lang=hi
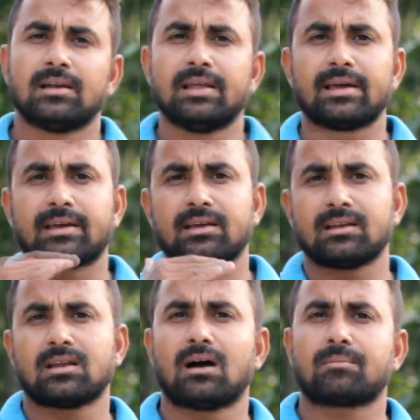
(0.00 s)

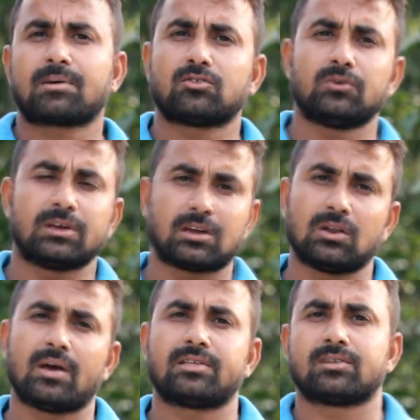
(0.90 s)
लेकिन आपका जो
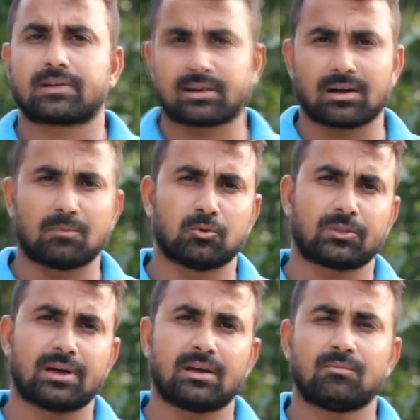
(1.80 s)
इक्वलाइजर का काम
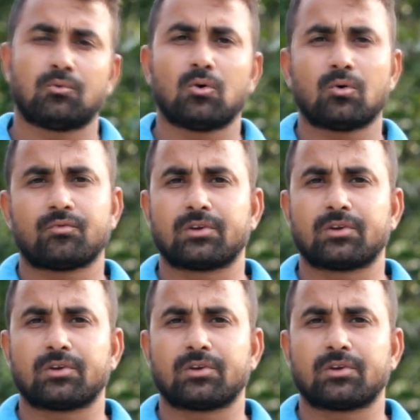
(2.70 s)
होता है वो